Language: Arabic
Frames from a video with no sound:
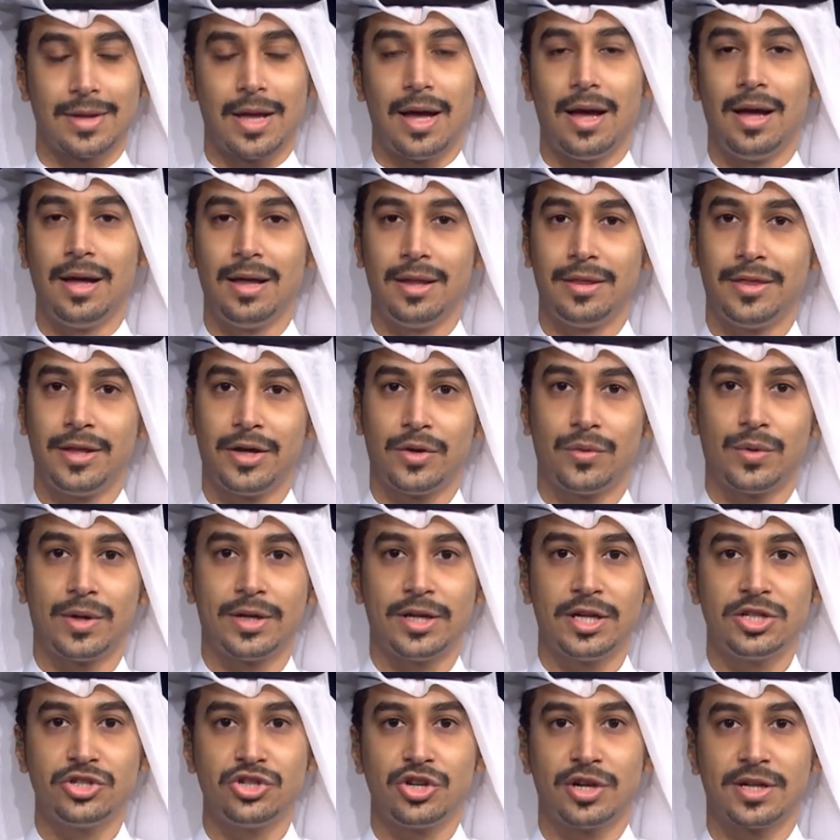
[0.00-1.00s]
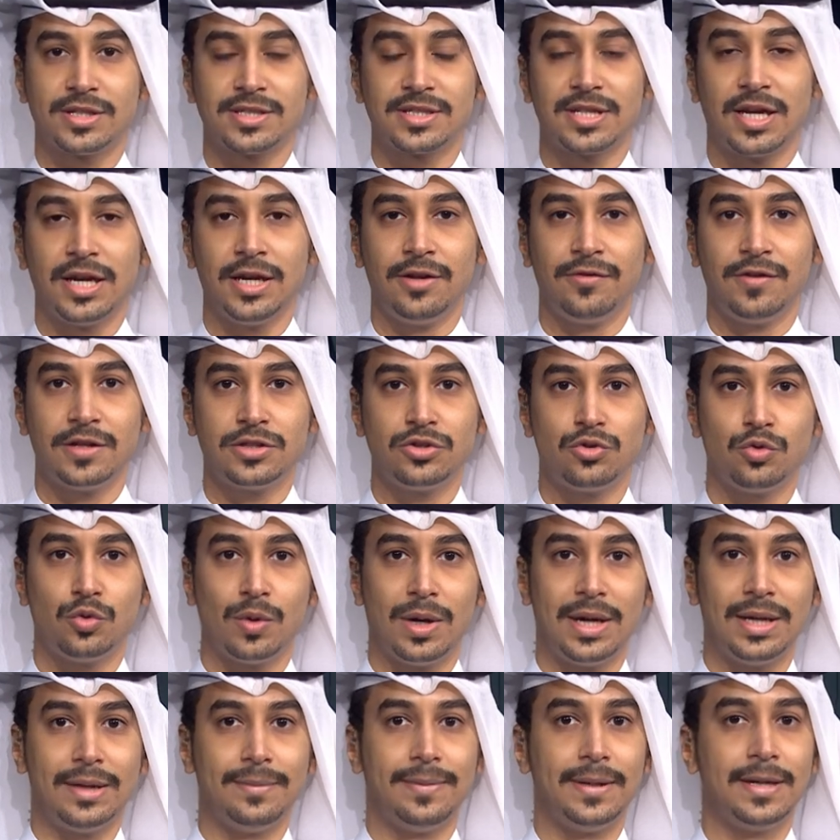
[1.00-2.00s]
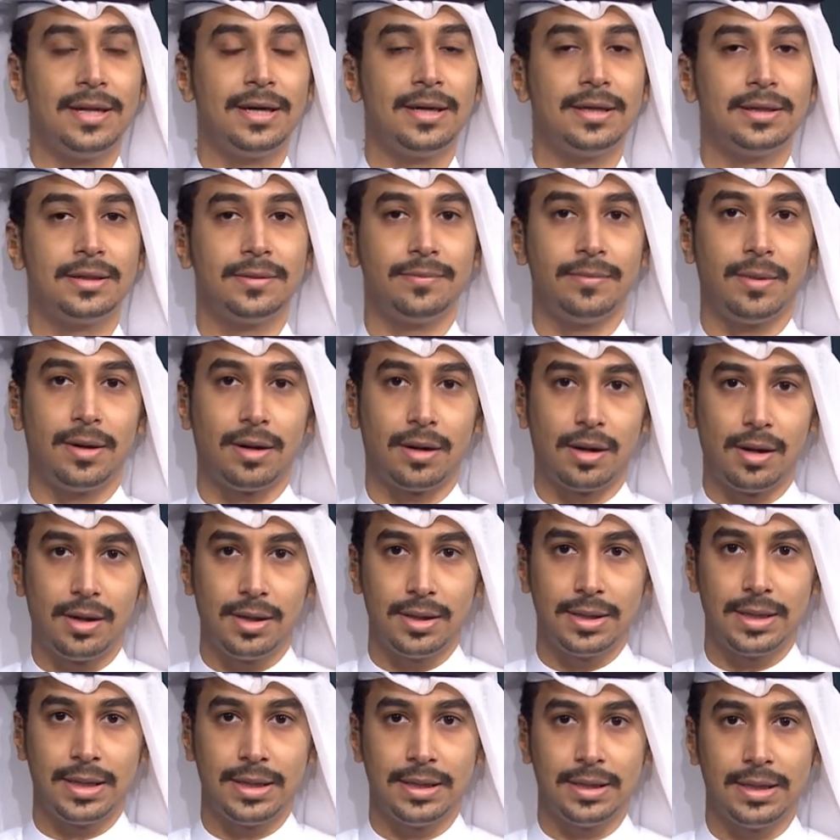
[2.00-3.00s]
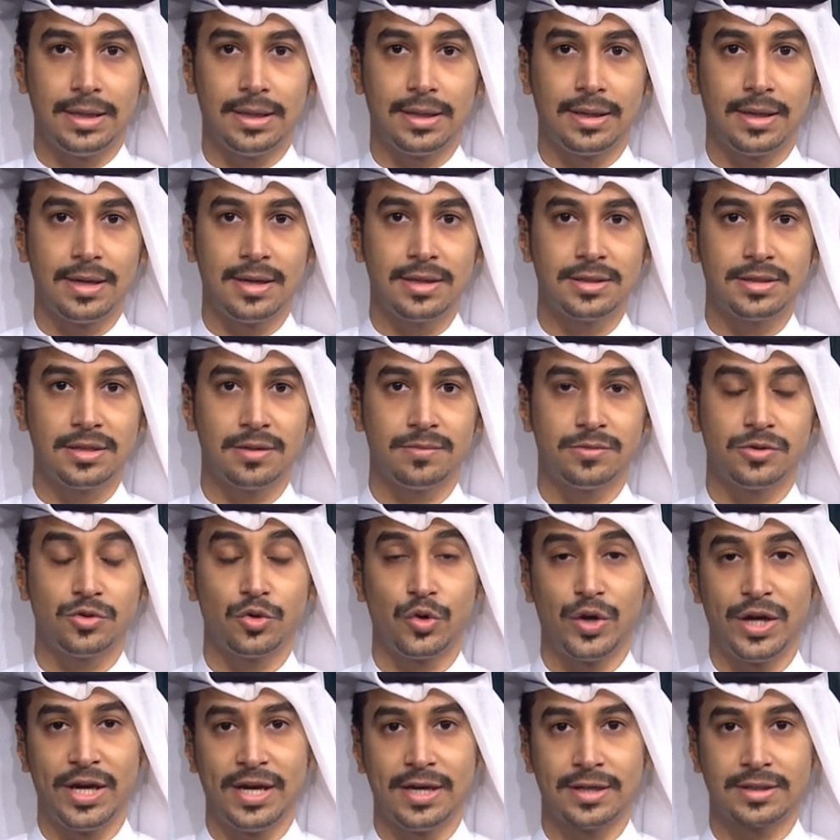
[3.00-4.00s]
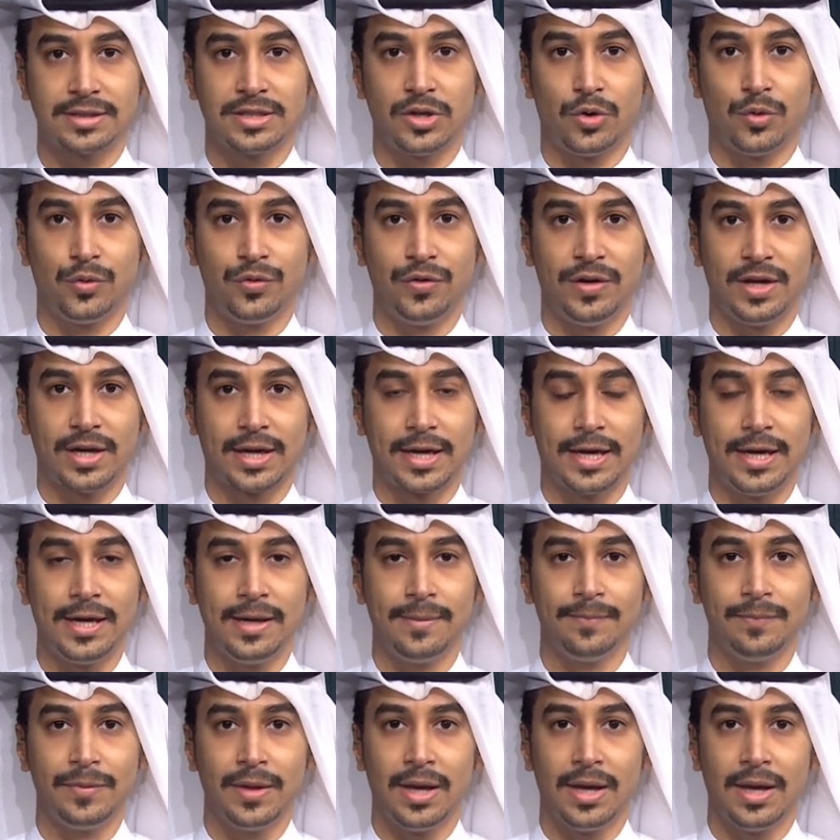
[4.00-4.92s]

هذا ونشر صحيفة البلاد مقالا للكاتب زهير توفيقي